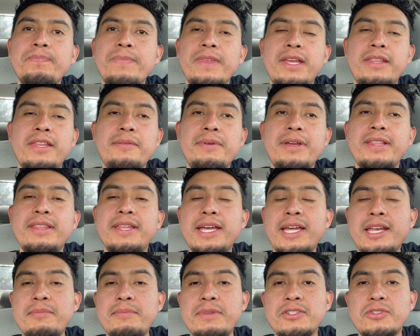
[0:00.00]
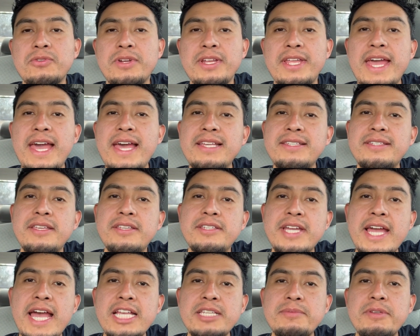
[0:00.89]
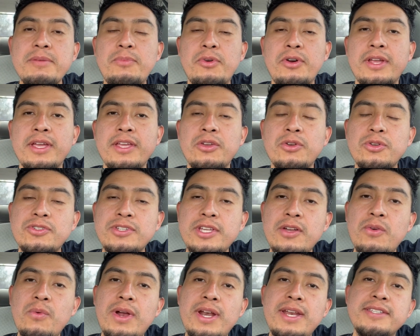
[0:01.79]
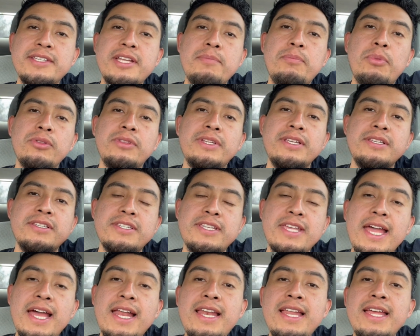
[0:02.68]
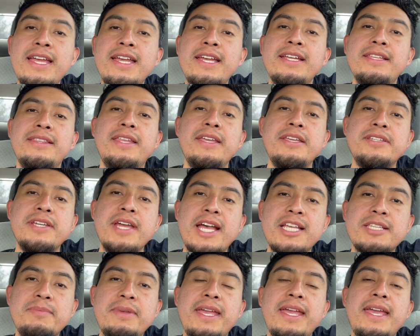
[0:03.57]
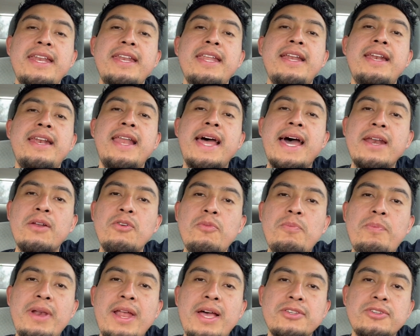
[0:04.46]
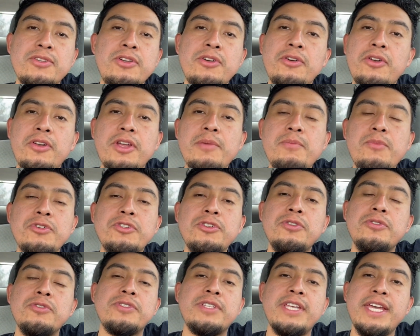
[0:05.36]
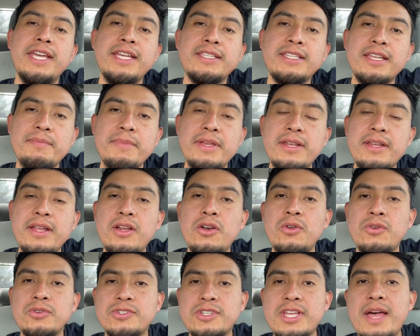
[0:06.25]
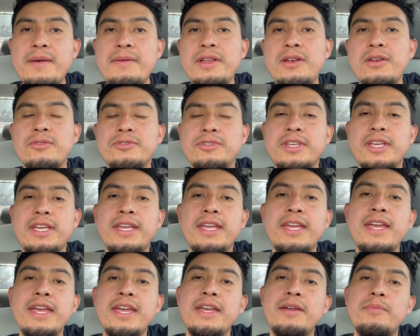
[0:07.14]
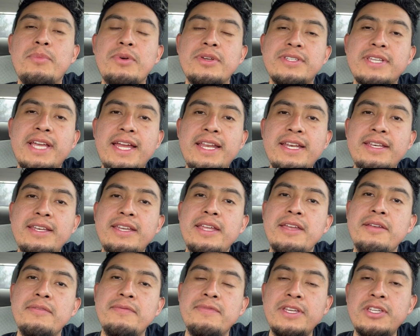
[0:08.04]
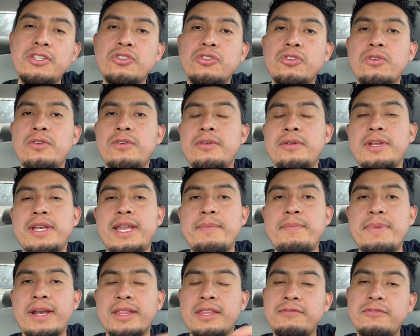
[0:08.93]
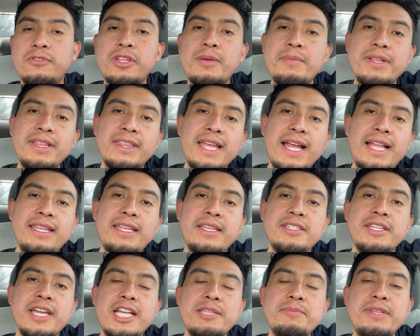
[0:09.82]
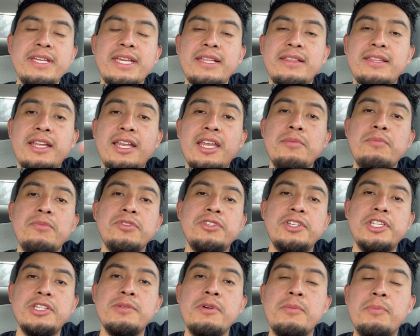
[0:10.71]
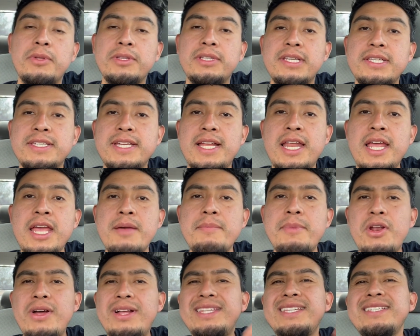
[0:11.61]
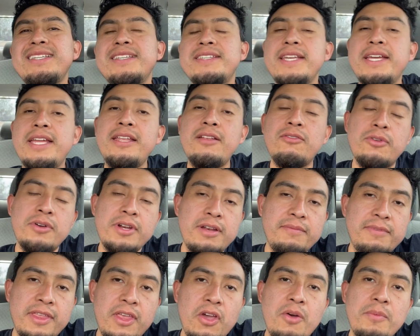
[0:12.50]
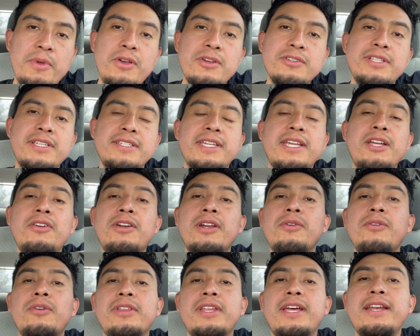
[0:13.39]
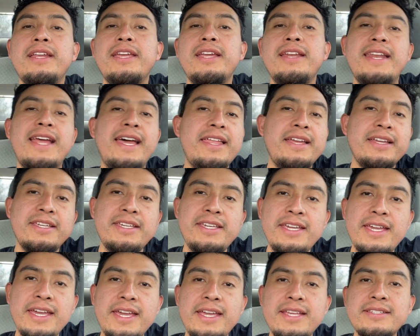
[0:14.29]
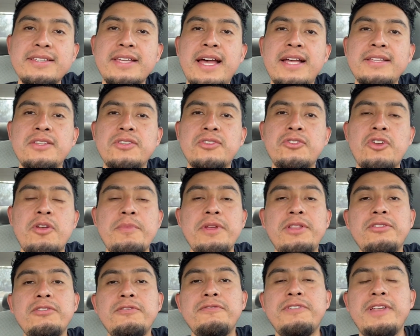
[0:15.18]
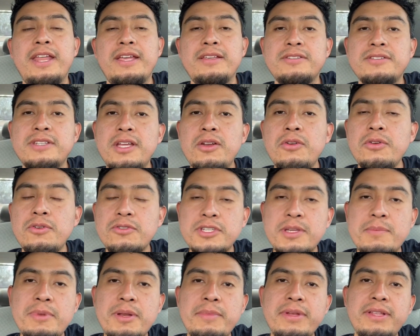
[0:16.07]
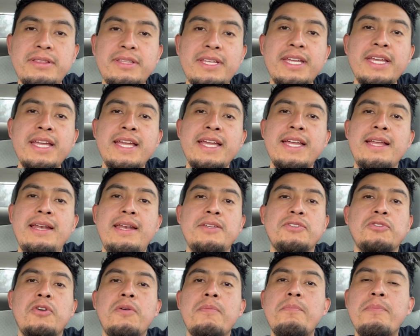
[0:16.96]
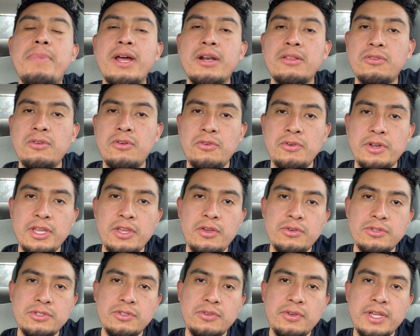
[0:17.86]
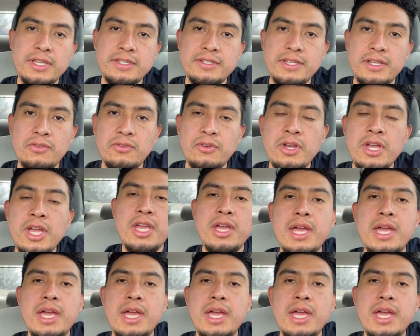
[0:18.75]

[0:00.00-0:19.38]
de vender mis unidades de Jasmine porque yo sé cuál es el potencial de Jasmine en el largo plazo. Yo creo que muchos de ustedes también lo saben, los que pues han visto la parte fundamental de Jasmine que tiene muchísimo potencial. Pero antes de seguir con el video, amigos, les quiero recordar que nada aquí es asesoramiento financiero. Yo simplemente les comparto lo que yo estoy haciendo.